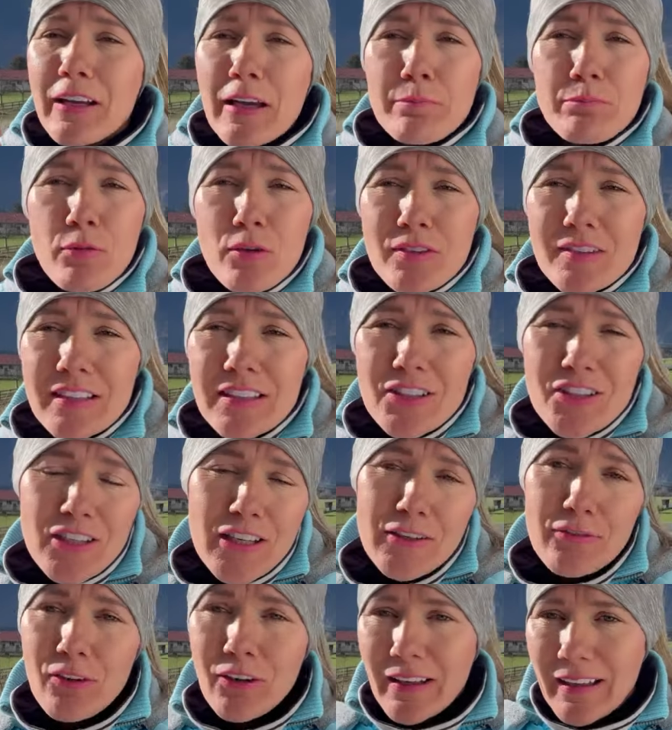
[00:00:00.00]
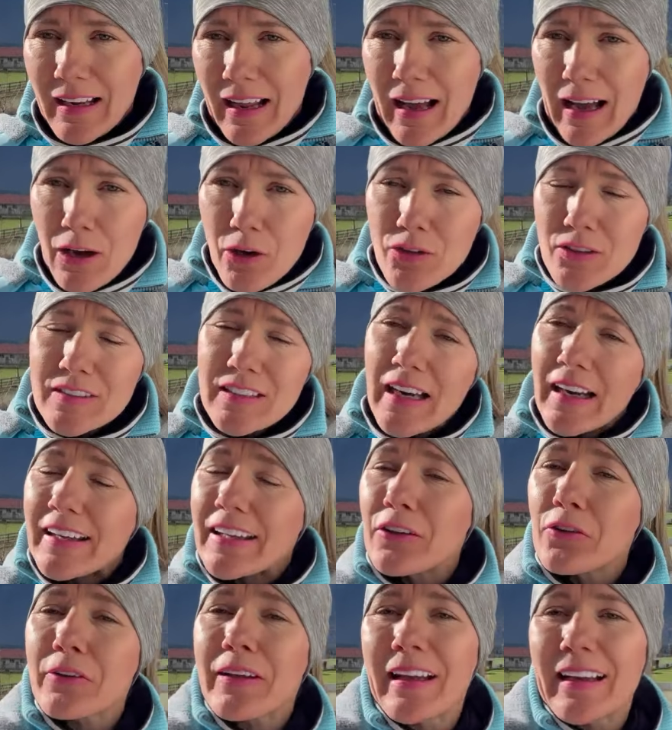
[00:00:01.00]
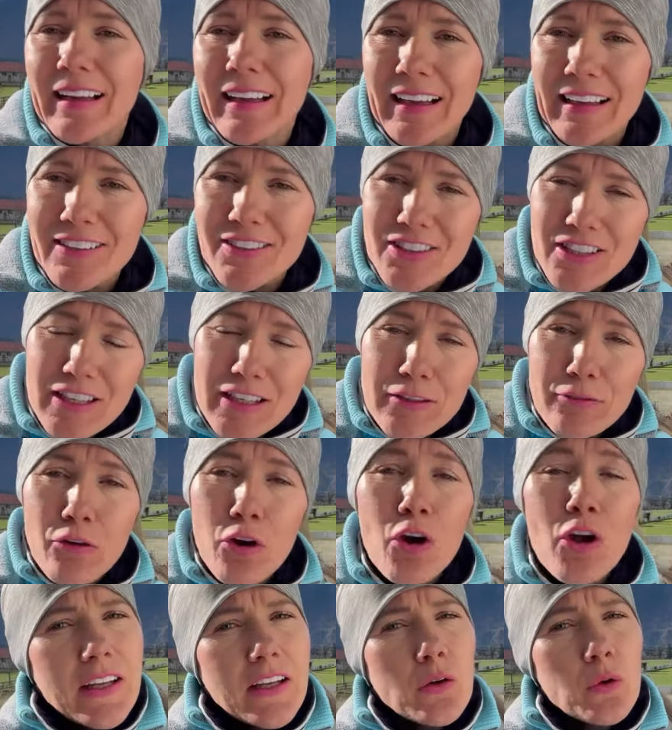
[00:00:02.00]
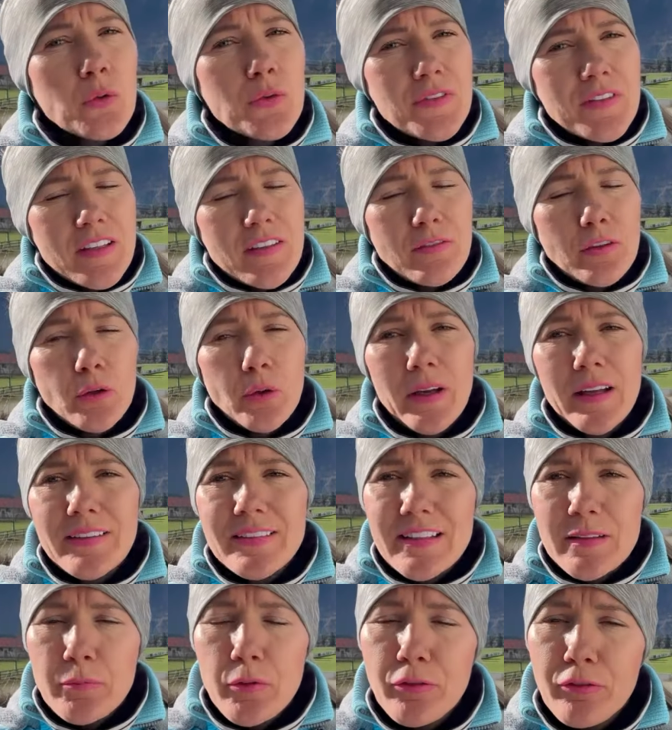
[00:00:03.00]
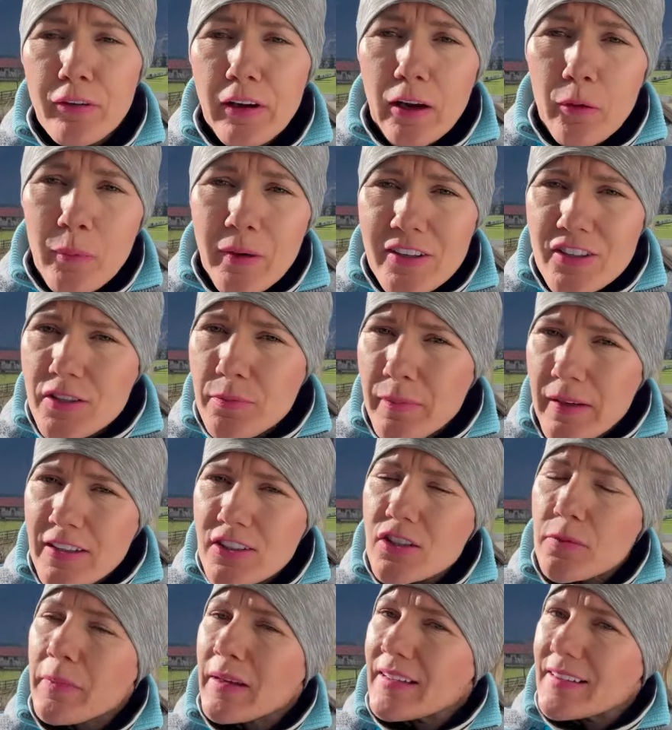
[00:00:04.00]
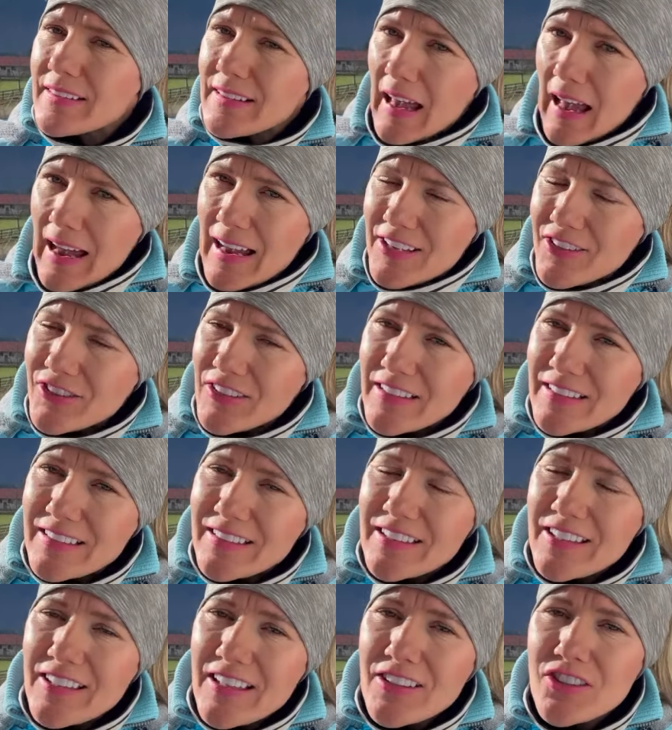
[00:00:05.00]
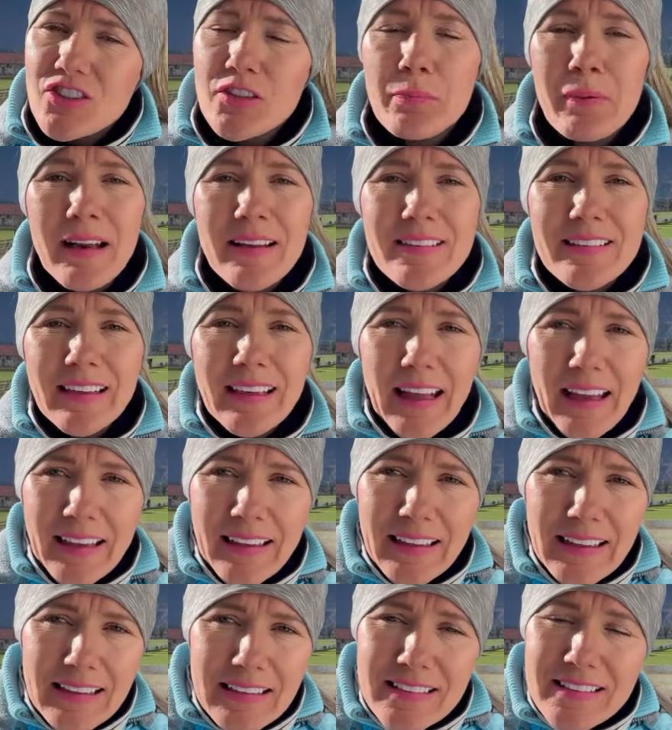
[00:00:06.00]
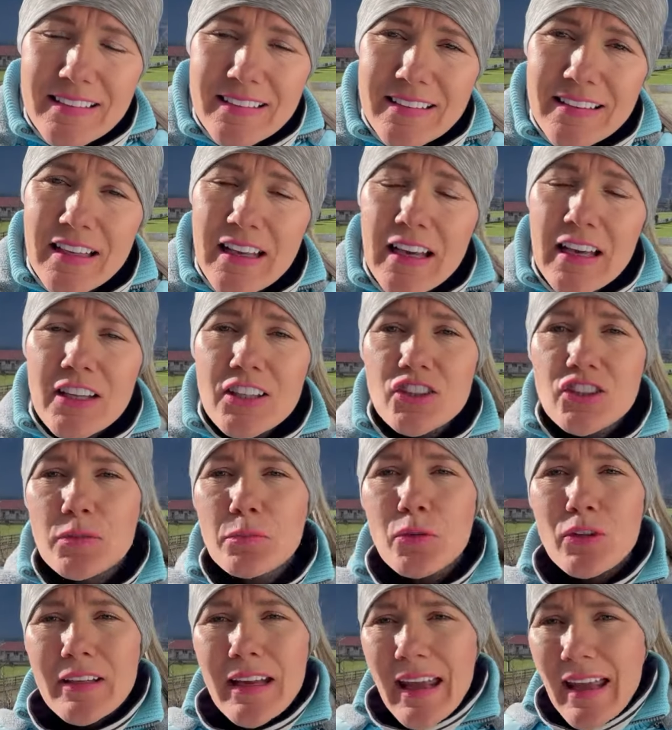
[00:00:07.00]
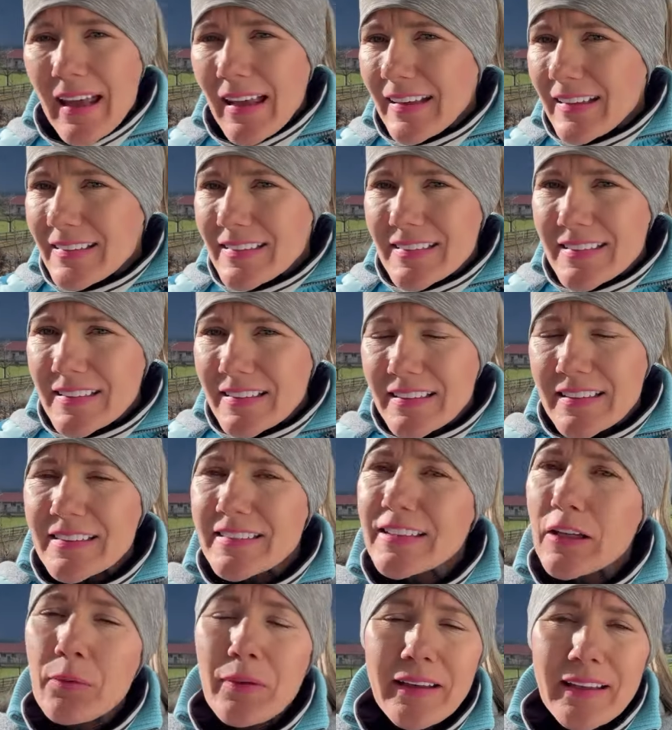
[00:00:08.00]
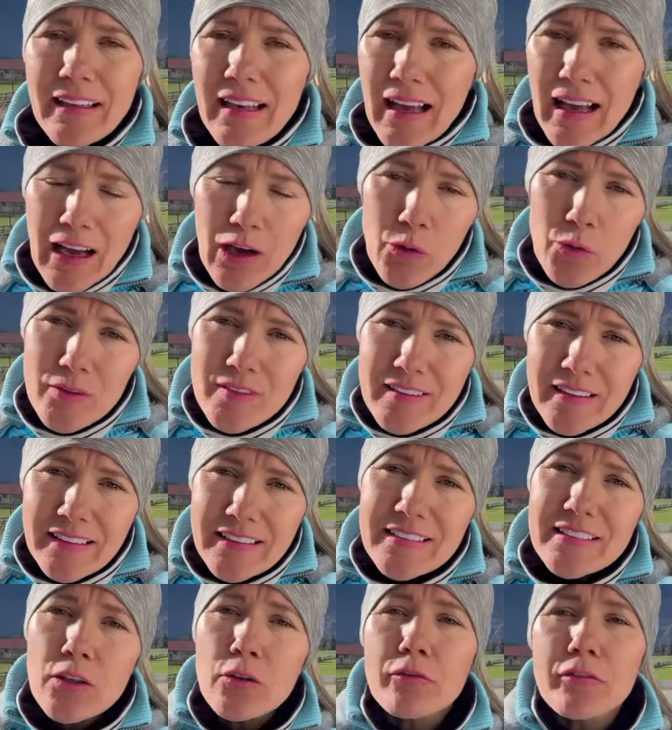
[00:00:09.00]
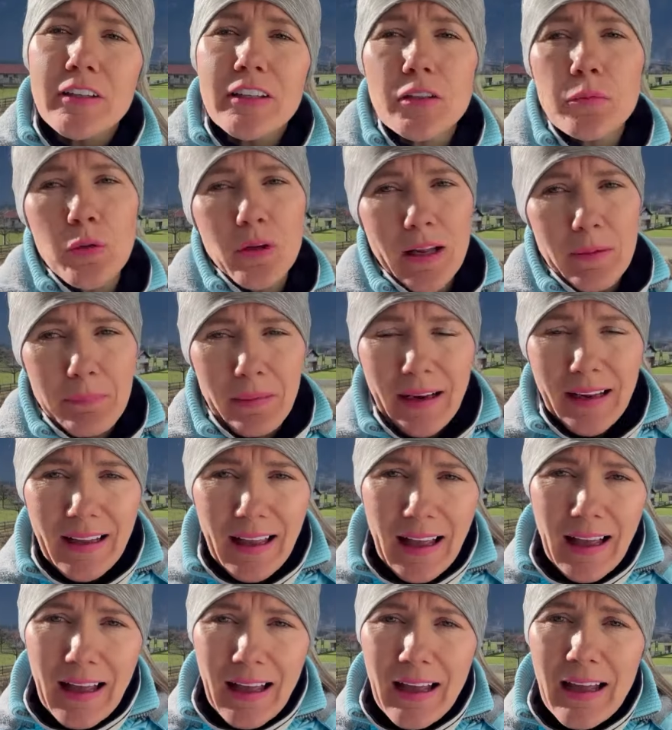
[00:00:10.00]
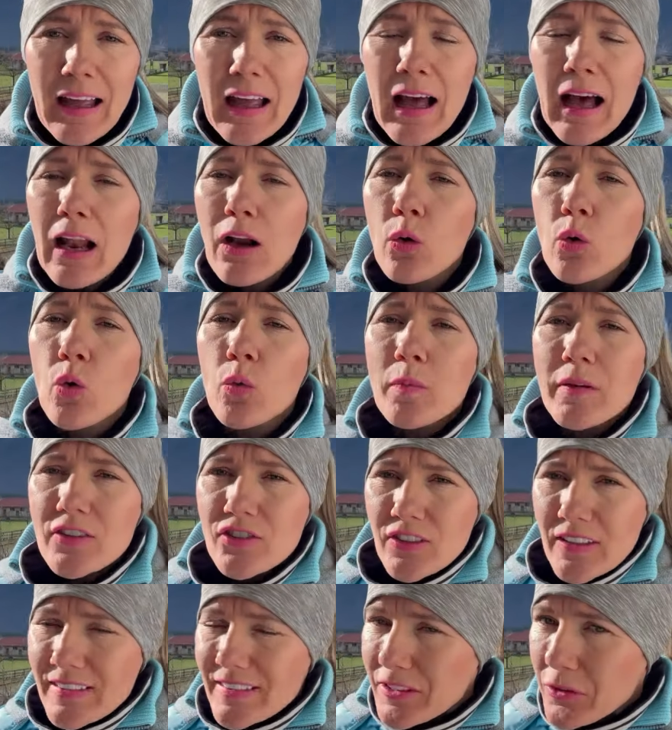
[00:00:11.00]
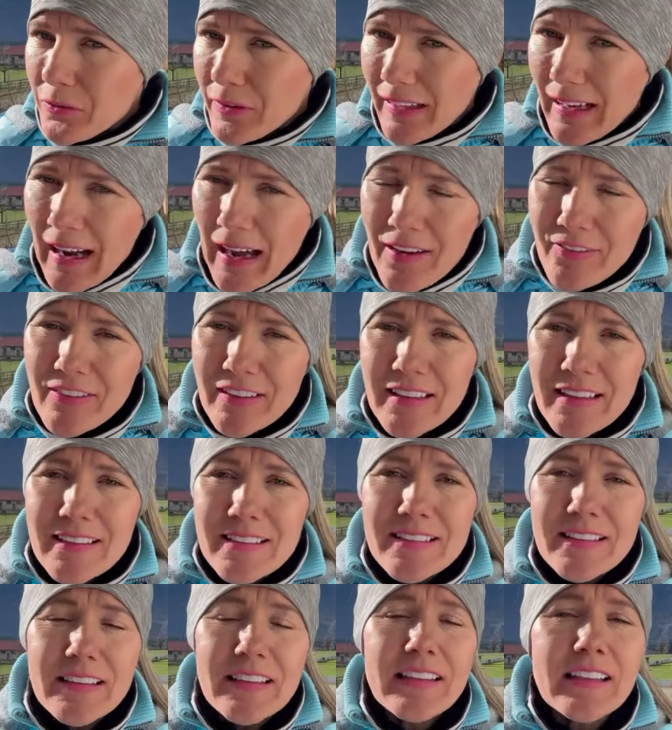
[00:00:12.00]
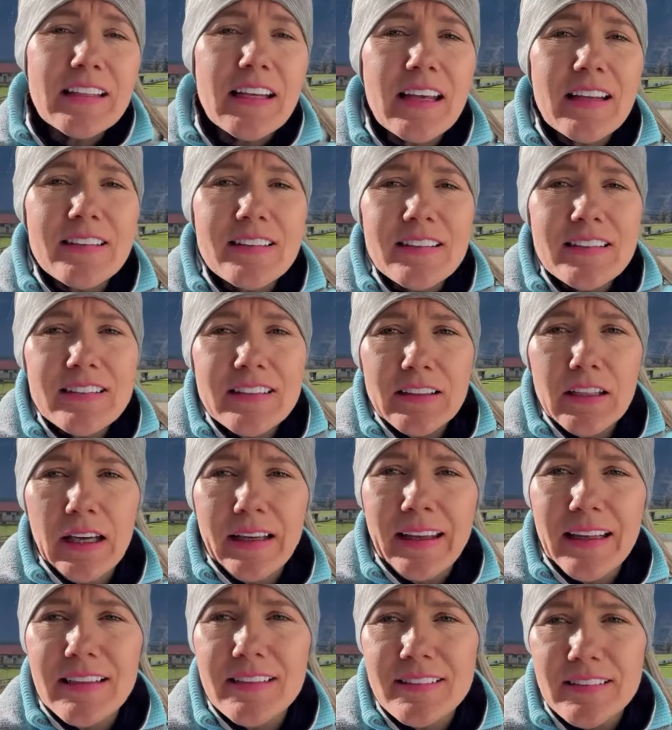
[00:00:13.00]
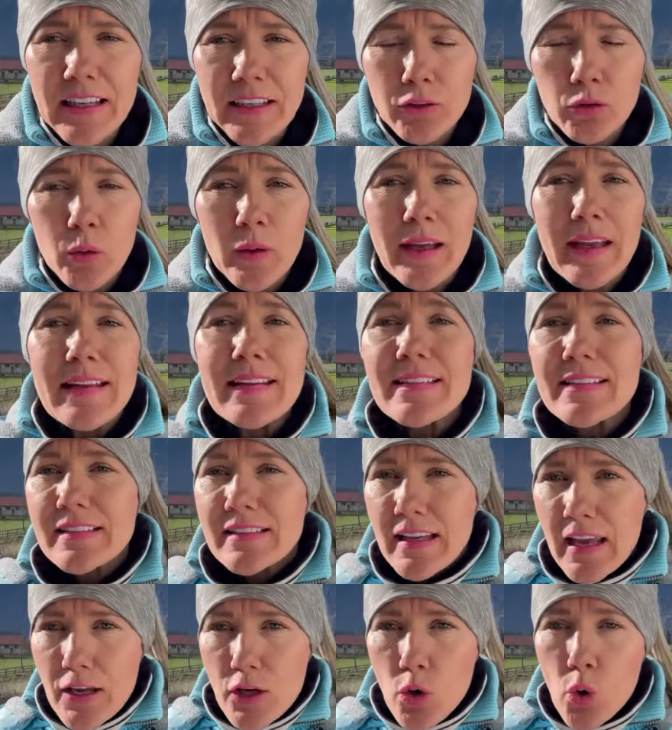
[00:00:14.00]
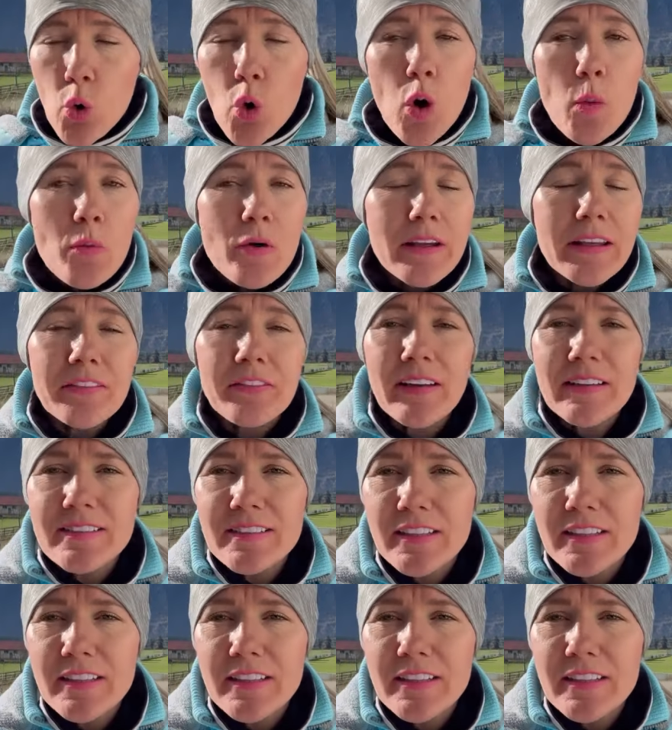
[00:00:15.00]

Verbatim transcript: que é positivo aqui na Áustria, aquilo que é negativo. Inclusive eu recebo frequentemente mensagens de brasileiras de mulheres que estão aqui na Áustria, que estão vindo morar para cá, algumas já estão grávidas e existem aquele certo receio. Como que vai